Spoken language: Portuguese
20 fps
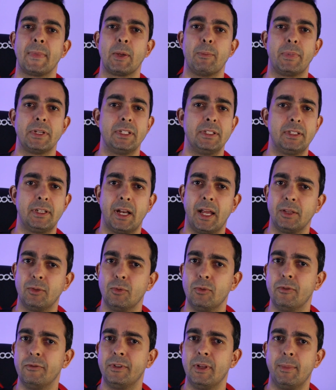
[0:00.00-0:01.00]
pra gente tirar
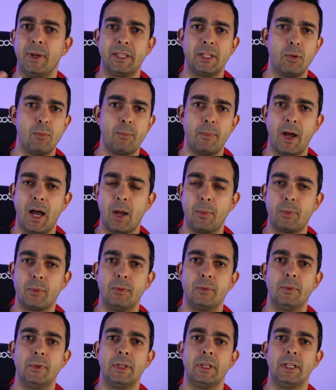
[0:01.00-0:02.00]
dúvida, bater um
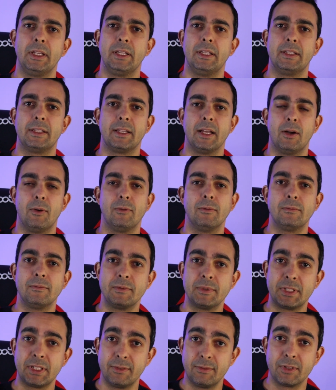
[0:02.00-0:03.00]
papo. Então,
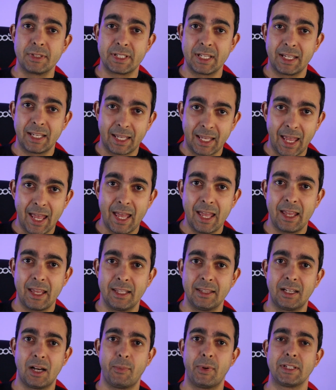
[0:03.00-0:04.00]
se você quer
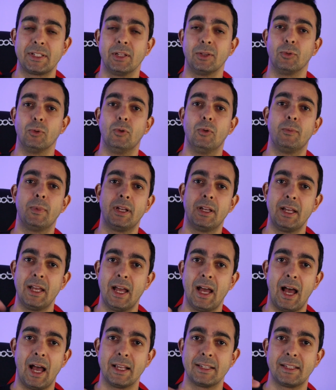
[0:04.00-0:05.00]
entrar para essa turma,
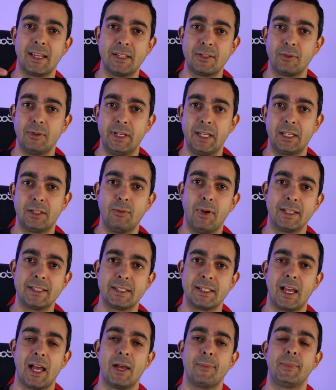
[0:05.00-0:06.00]
acesse o link do
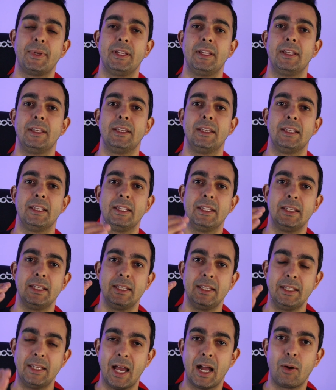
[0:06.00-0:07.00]
WhatsApp,
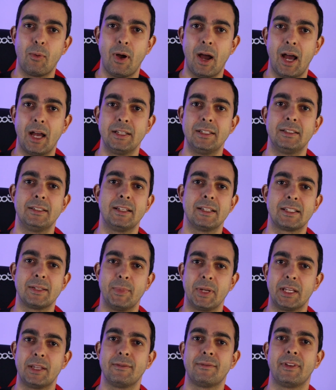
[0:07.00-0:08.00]
e aguarde.
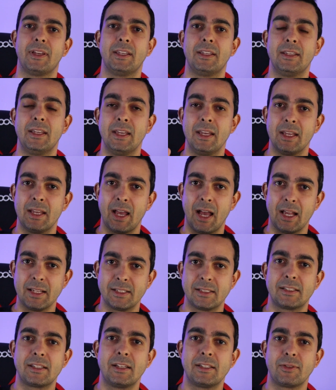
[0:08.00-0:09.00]
Semana que vem
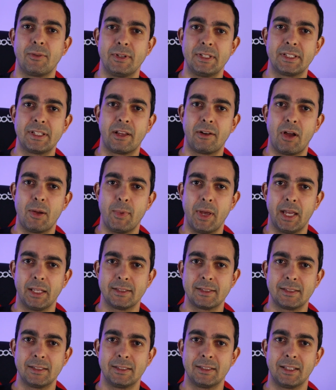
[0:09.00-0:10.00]
as inscrições estarão
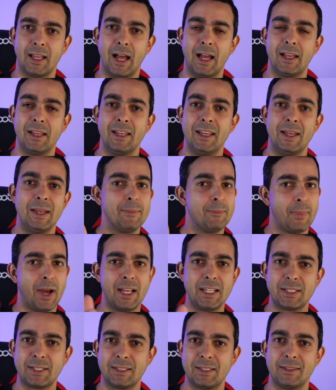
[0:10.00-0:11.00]
abertas, tá?
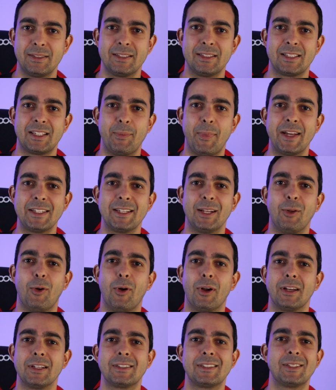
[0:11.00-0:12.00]
Mas, sem mais
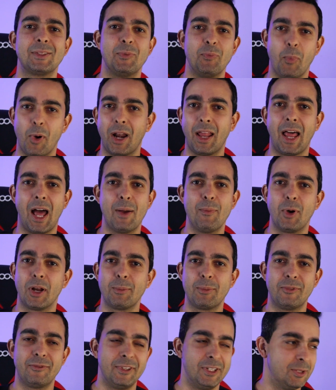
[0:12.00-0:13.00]
delongas, bora lá,
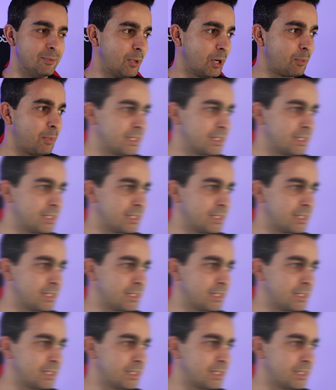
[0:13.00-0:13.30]
bora pro vídeo, bora